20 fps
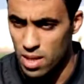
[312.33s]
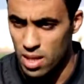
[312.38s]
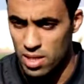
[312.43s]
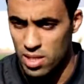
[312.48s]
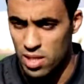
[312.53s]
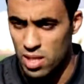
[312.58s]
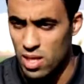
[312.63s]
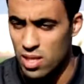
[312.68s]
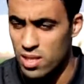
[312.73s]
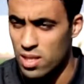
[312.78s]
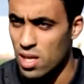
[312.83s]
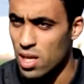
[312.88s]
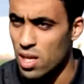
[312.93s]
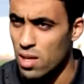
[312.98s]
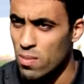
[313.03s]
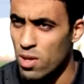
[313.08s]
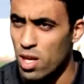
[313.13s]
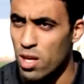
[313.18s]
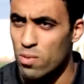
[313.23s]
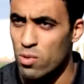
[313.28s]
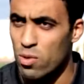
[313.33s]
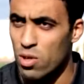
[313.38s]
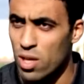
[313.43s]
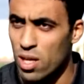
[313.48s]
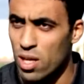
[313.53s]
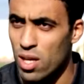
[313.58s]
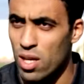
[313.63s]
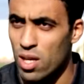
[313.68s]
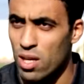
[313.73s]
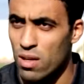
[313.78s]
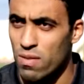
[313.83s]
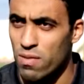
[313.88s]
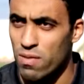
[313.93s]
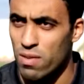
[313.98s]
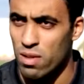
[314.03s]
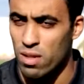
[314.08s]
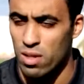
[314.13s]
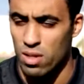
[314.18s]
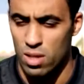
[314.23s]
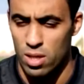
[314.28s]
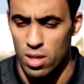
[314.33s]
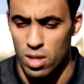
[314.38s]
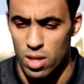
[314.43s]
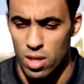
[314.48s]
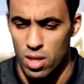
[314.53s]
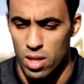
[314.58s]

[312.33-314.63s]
اختيار صائب الحمد لله انا في